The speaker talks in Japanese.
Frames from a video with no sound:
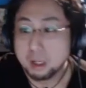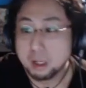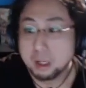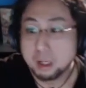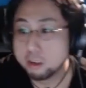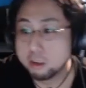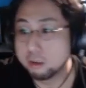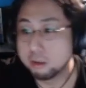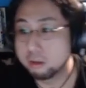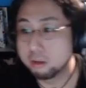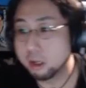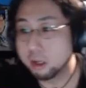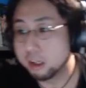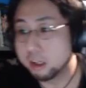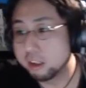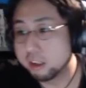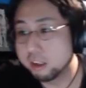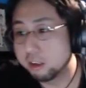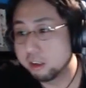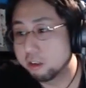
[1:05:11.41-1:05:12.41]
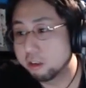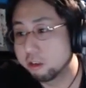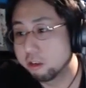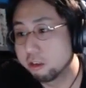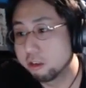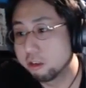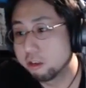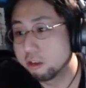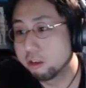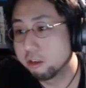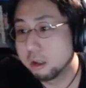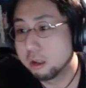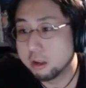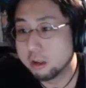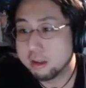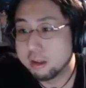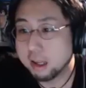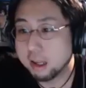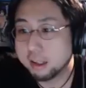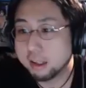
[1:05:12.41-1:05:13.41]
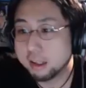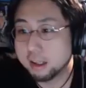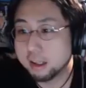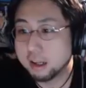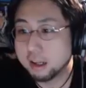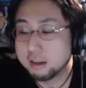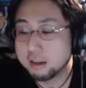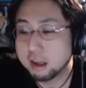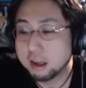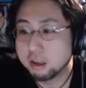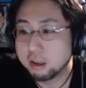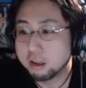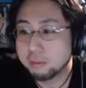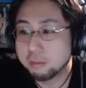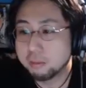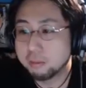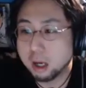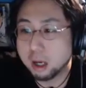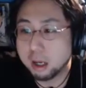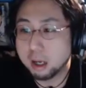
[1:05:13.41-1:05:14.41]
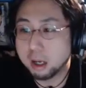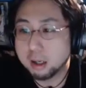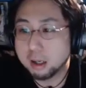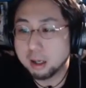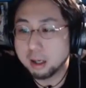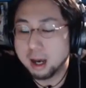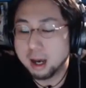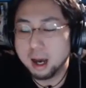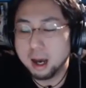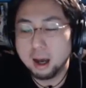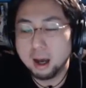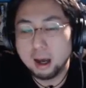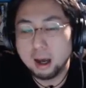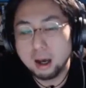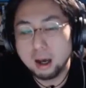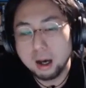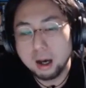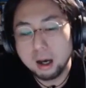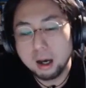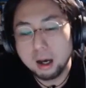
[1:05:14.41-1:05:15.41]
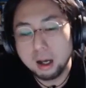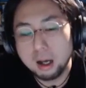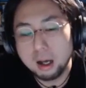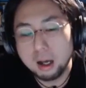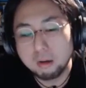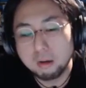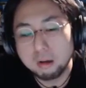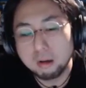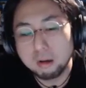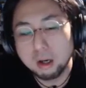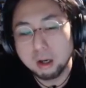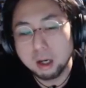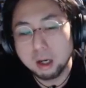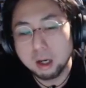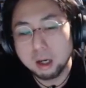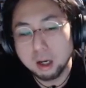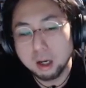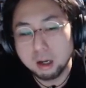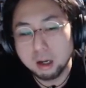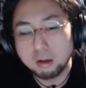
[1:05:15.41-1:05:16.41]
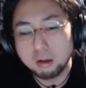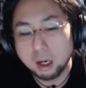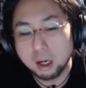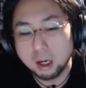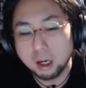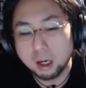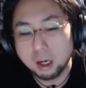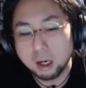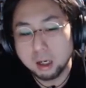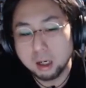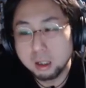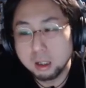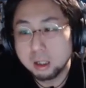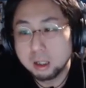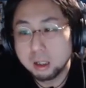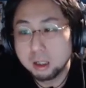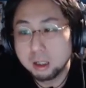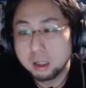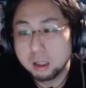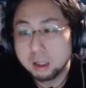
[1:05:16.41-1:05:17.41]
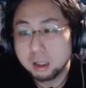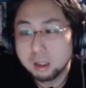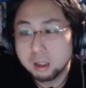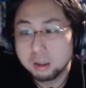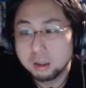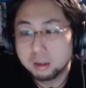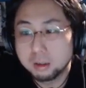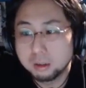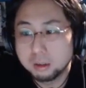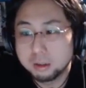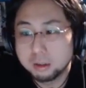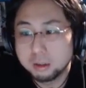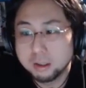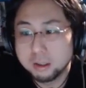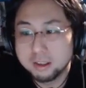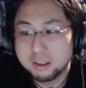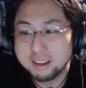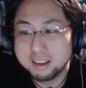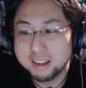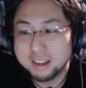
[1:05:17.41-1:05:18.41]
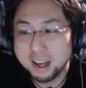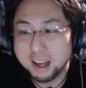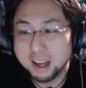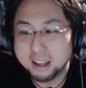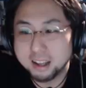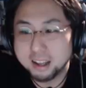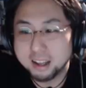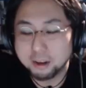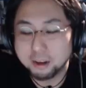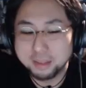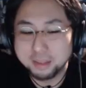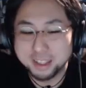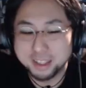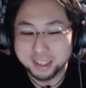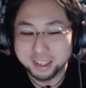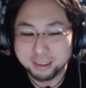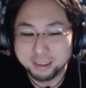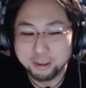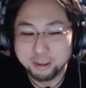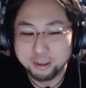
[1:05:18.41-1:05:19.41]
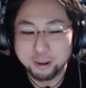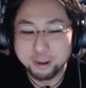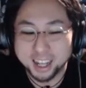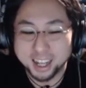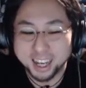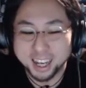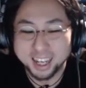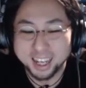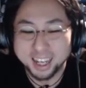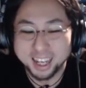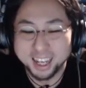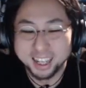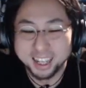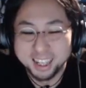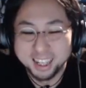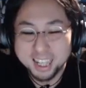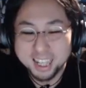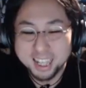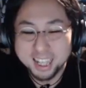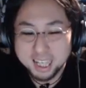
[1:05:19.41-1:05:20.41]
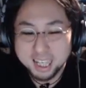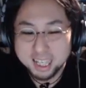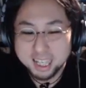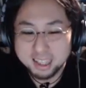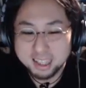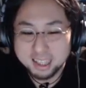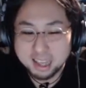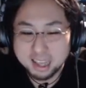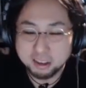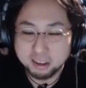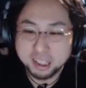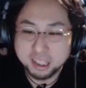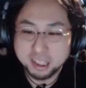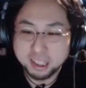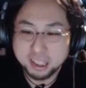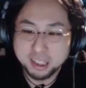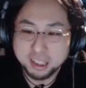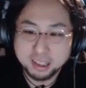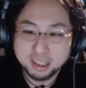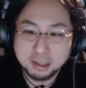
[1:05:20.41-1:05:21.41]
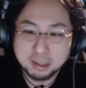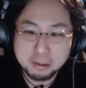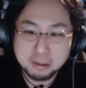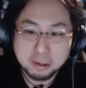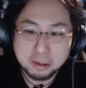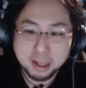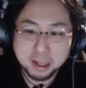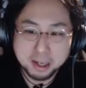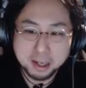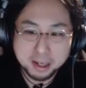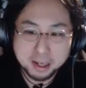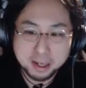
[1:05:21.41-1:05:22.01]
調布から新宿じゅうろっキロでさんじかんさんじゅっぷんぐらい。あー、それくらいかかるか。うん。ザードが美人。古いな。ザード死んじゃったもんね。